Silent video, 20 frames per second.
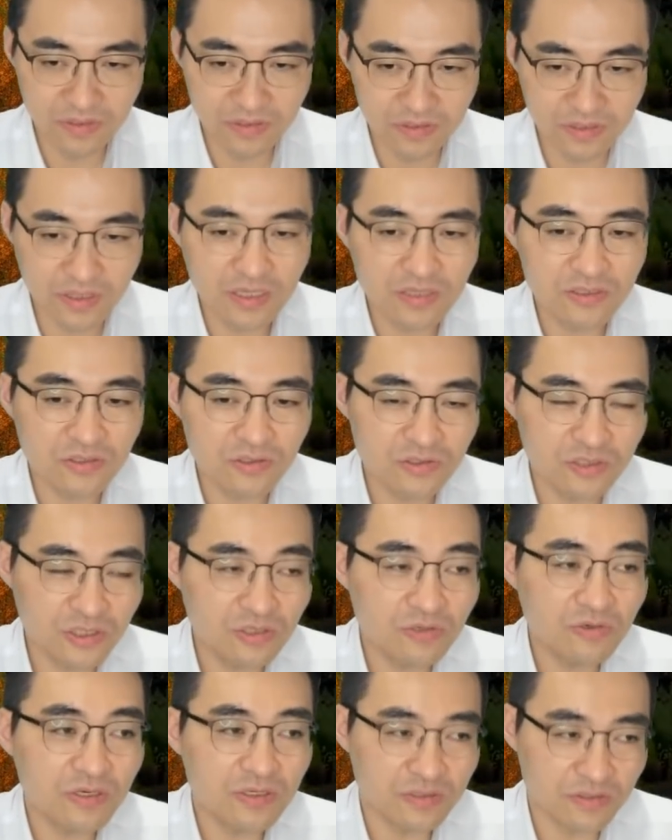상처
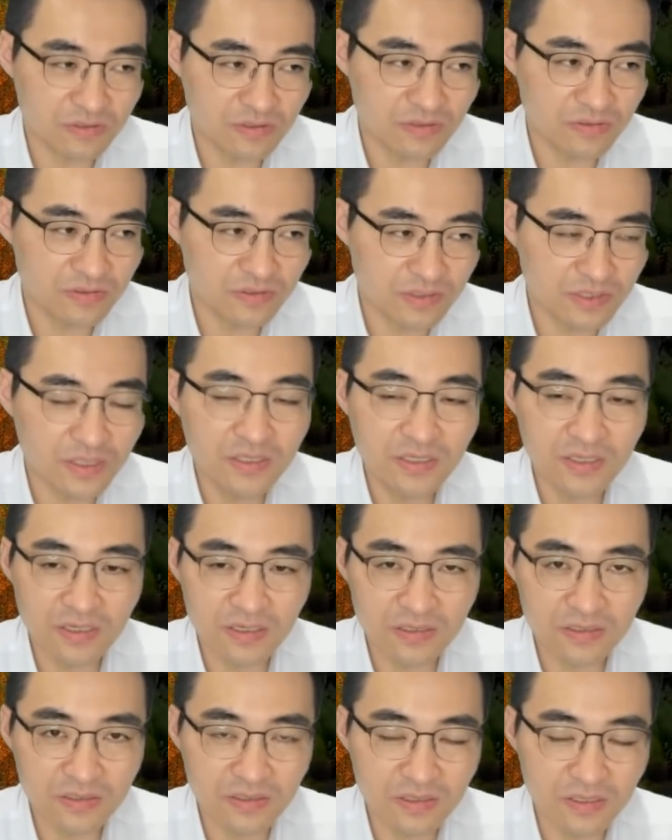치료하는 거,
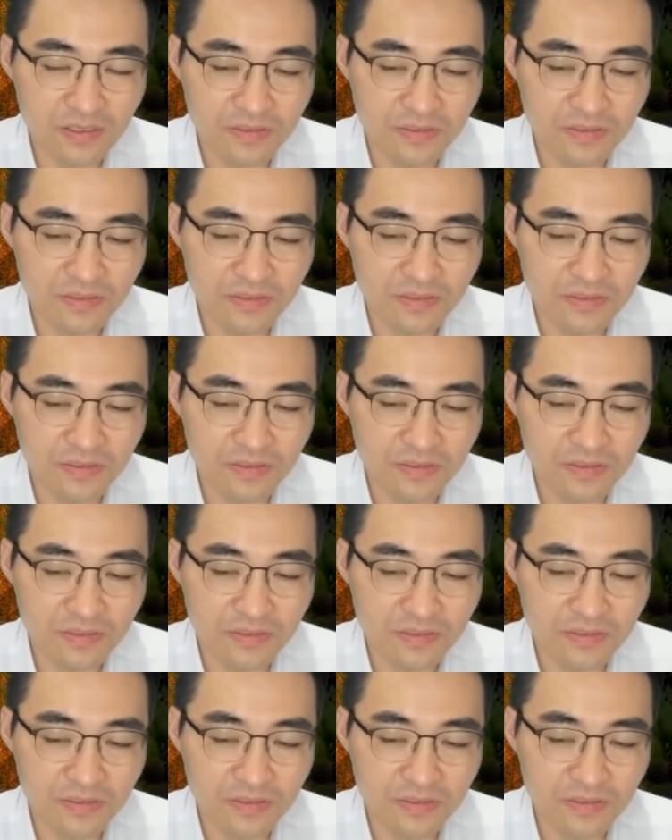재생하는 거.